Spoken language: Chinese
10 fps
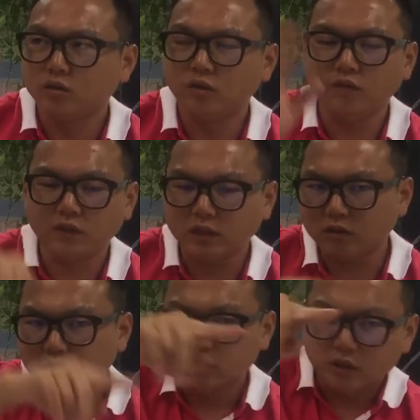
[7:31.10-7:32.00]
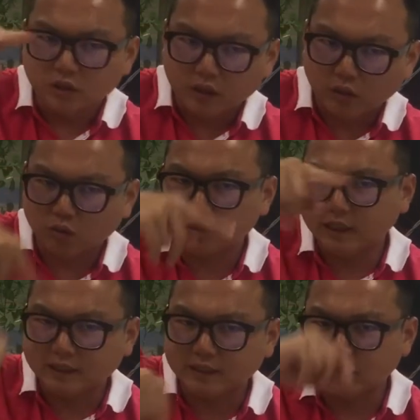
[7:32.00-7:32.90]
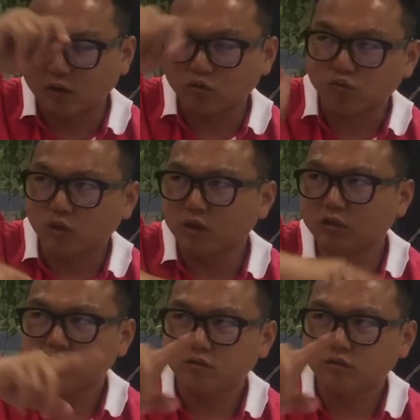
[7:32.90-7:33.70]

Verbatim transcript: 你会发现到都是他自己搞出来的，